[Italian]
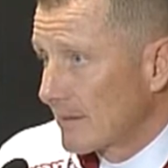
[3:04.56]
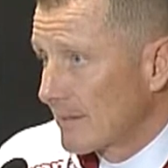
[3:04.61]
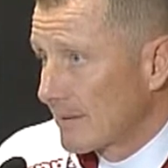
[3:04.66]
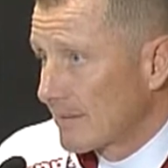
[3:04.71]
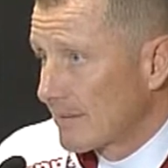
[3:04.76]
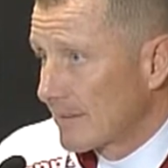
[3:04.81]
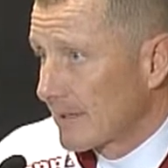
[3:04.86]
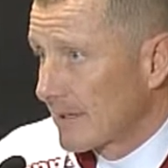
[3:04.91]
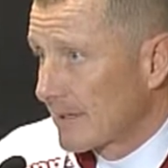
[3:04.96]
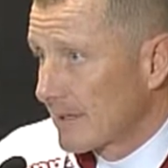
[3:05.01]
ma
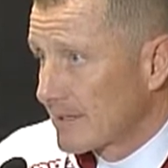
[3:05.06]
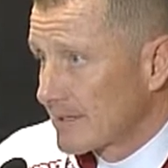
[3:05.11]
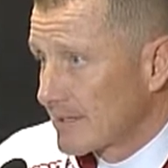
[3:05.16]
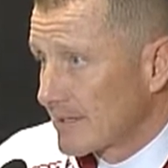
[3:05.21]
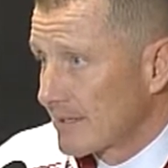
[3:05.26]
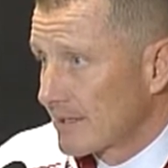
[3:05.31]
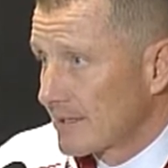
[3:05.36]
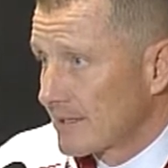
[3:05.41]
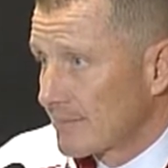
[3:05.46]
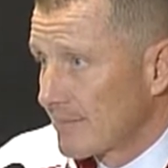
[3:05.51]
perché
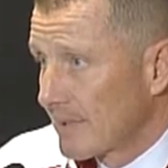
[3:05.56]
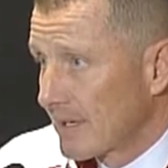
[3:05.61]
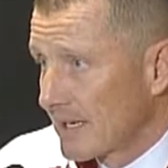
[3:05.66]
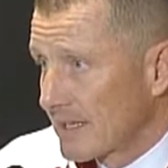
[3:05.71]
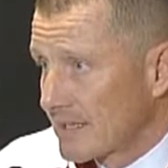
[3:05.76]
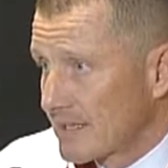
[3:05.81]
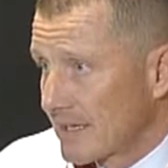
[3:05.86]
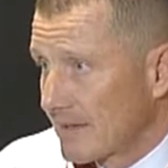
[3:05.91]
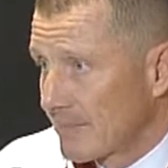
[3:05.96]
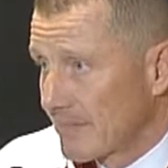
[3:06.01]
si spera
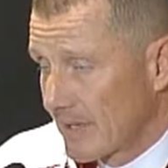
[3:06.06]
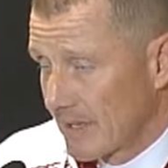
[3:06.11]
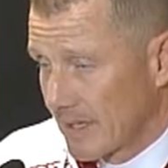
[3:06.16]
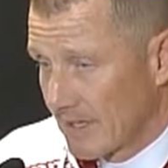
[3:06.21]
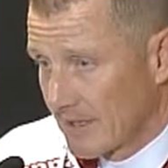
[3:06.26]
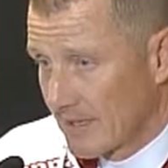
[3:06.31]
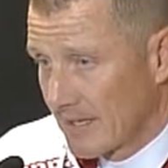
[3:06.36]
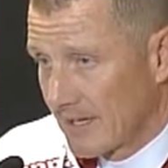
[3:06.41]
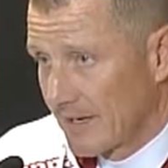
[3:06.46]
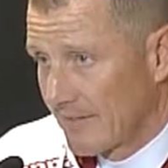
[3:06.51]
sempre di
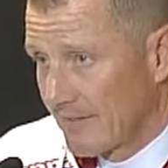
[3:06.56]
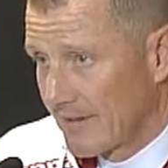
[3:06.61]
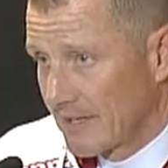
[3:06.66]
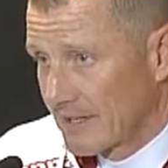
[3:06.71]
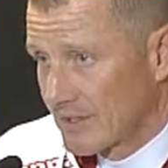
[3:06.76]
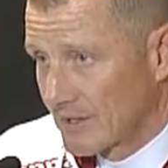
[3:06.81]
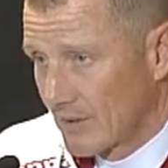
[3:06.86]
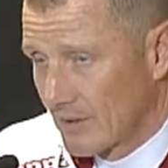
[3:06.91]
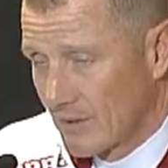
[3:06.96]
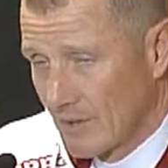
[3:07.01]
andare
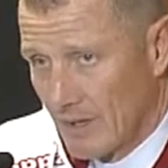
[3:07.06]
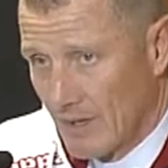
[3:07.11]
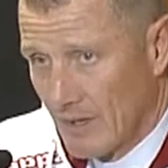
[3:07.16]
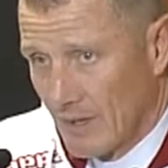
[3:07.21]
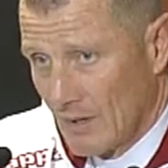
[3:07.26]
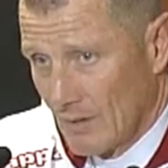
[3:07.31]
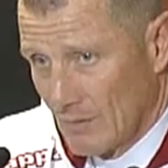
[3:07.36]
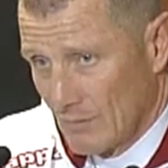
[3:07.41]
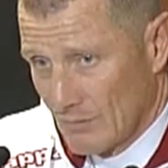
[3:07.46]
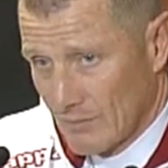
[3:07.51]
verso
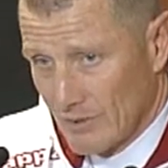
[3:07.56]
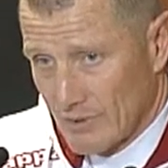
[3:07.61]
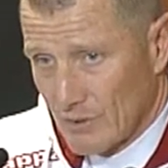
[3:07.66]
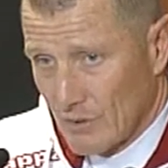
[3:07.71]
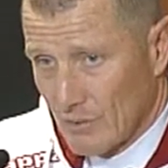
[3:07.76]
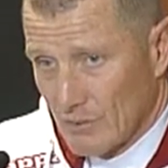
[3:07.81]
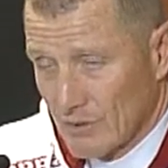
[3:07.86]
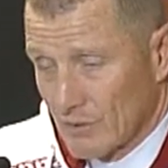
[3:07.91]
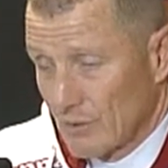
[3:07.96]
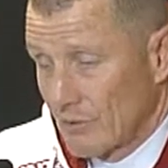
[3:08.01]
un
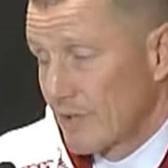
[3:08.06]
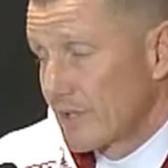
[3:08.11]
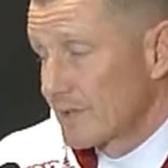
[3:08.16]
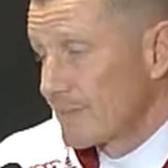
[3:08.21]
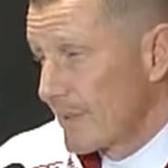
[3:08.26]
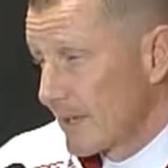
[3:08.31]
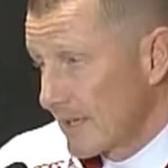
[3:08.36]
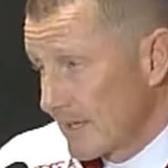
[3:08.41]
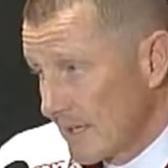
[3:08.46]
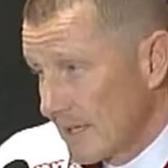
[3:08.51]
discorso di
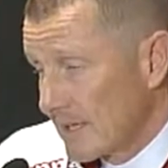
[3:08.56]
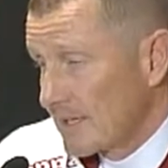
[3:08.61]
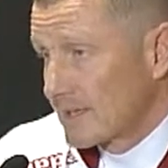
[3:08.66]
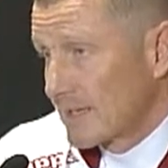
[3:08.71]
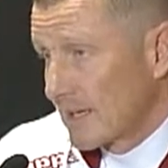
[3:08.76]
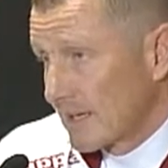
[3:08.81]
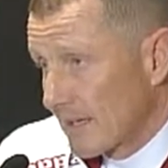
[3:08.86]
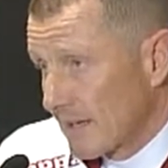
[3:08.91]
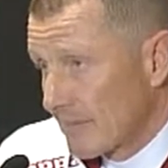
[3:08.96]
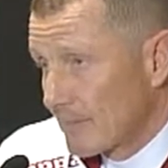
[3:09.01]

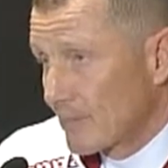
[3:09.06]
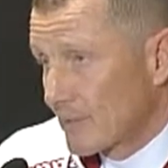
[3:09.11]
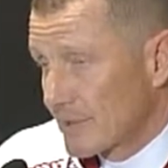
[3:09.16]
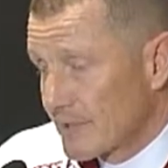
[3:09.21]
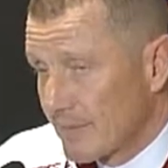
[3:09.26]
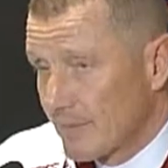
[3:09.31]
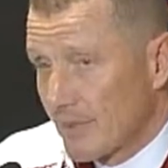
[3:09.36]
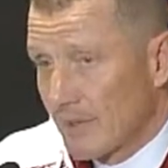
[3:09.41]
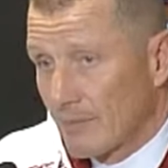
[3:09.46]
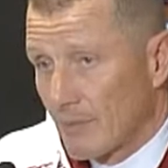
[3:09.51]
esperienza che è pur
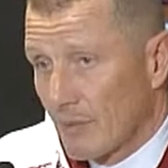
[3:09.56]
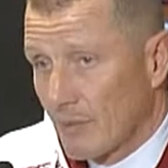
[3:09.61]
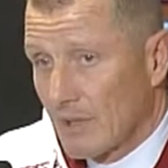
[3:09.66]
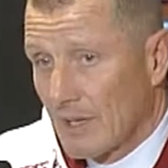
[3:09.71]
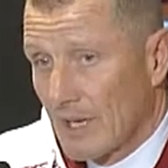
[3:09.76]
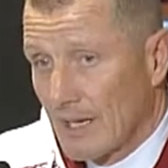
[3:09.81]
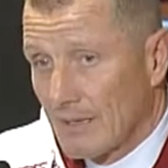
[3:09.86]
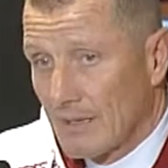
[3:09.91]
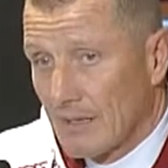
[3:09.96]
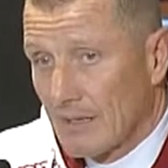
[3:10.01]
sempre
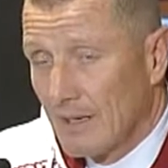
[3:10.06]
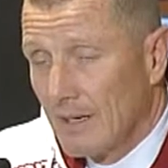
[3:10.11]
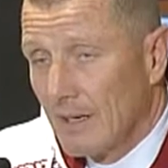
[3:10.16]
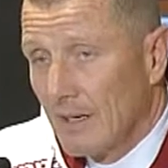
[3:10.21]
importante.